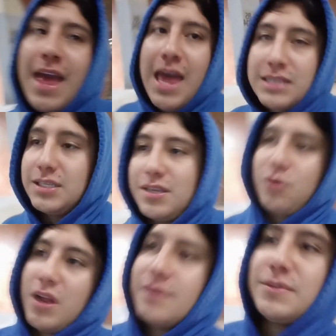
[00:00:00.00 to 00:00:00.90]
si se
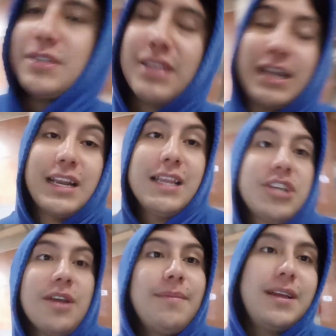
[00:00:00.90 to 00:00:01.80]
juega, pues a sacar la
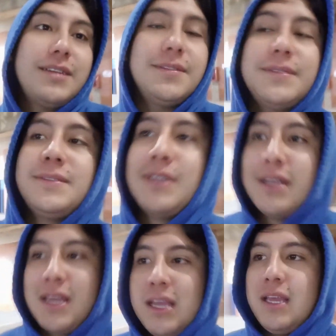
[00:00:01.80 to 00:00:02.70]
chamba
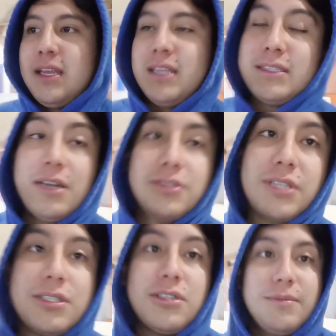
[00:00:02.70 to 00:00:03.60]
entre los
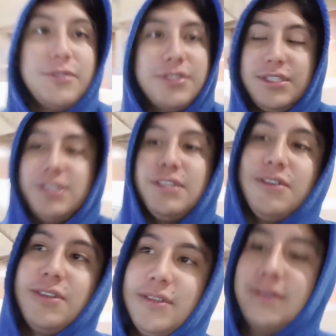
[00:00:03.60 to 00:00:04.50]
que somos y si
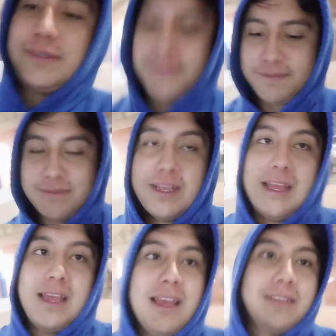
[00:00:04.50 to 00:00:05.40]
no,
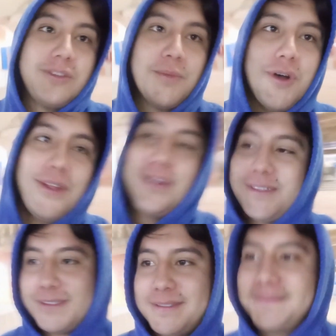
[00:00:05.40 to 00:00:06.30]
ni modo.
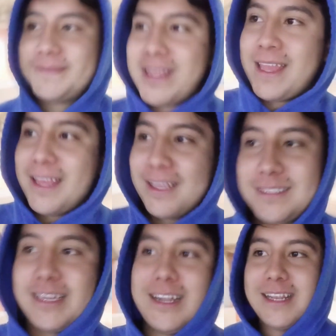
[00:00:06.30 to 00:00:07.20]

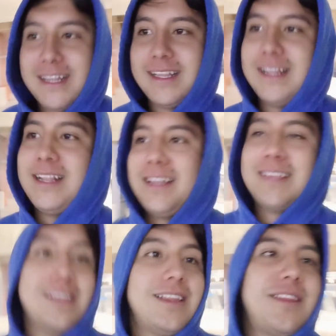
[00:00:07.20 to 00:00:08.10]
Será la
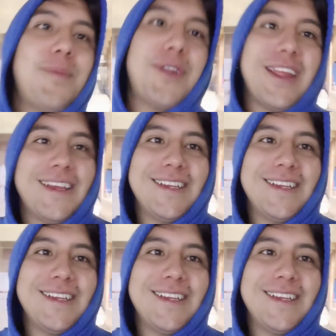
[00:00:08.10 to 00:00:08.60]
siguiente temporada.